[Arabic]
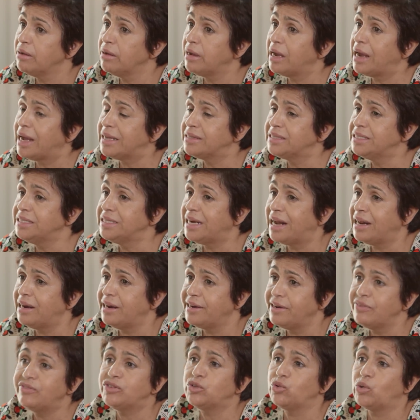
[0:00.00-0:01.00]
خطير
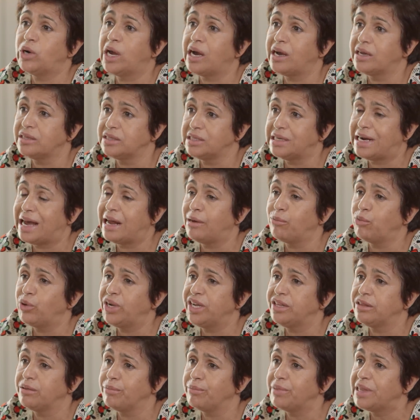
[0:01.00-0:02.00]
على نفسه ولا خطير على
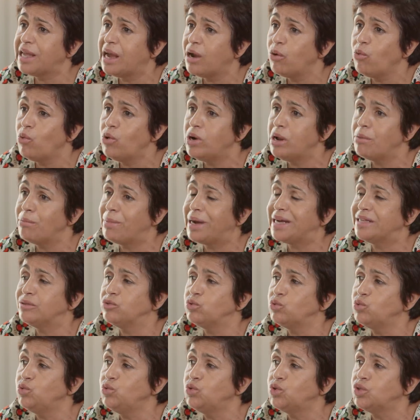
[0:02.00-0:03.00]
المحيط نتاعو ولا ما
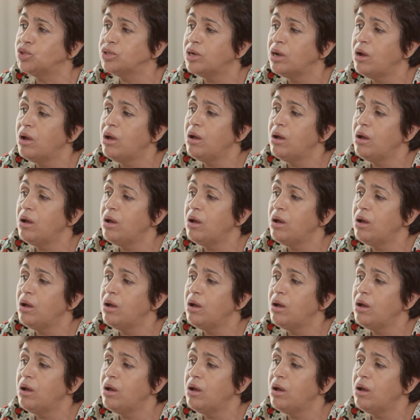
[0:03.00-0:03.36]
عندوش